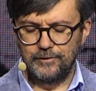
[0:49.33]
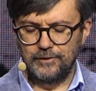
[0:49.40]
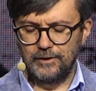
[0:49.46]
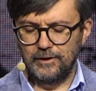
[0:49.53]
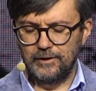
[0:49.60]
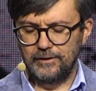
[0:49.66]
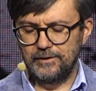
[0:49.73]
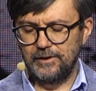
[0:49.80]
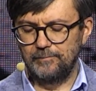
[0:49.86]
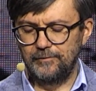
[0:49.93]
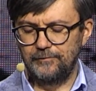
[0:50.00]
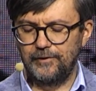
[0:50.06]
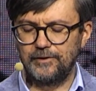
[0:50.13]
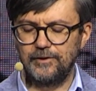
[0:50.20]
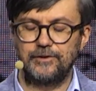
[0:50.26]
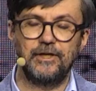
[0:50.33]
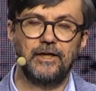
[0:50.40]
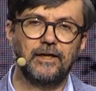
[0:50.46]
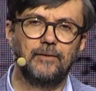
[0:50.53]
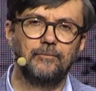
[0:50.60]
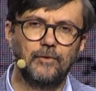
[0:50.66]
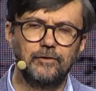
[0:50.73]
że chcemy wiedzieć,
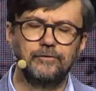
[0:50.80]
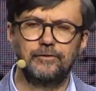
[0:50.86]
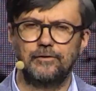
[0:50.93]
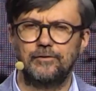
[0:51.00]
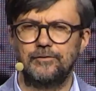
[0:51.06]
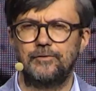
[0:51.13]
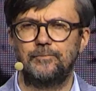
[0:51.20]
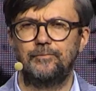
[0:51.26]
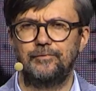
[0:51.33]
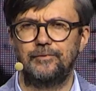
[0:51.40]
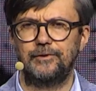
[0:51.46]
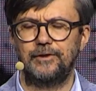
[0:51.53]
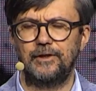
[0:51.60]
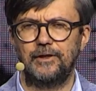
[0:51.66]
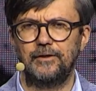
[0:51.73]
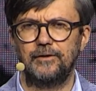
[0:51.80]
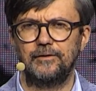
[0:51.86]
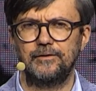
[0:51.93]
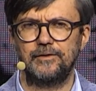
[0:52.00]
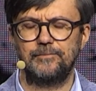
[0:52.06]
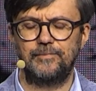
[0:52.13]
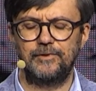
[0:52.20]
jaka mądrość płynie
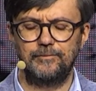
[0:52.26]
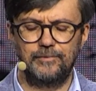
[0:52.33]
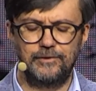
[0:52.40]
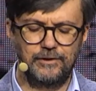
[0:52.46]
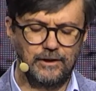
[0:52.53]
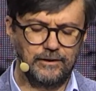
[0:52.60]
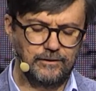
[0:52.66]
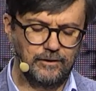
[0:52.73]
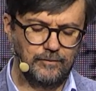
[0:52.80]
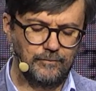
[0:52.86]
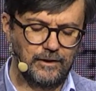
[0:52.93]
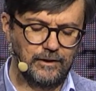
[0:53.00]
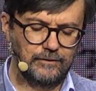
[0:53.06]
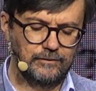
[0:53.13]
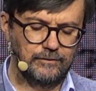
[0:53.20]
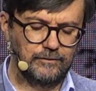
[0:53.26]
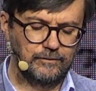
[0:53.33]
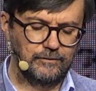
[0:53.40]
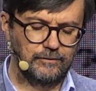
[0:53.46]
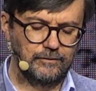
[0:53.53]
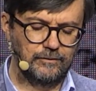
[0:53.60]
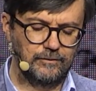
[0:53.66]
z Biblii na
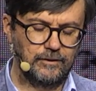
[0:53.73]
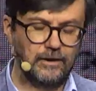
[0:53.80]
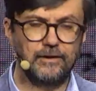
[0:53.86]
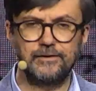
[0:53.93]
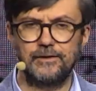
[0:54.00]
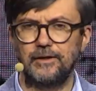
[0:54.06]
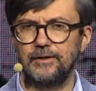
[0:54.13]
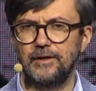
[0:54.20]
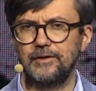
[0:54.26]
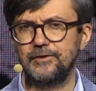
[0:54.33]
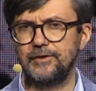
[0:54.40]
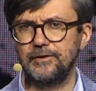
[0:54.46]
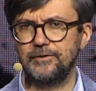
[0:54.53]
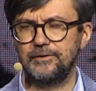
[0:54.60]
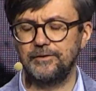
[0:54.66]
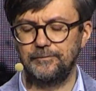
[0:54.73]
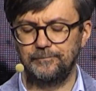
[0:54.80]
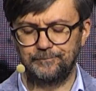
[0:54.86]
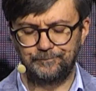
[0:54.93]
temat y, karcenia dzieci.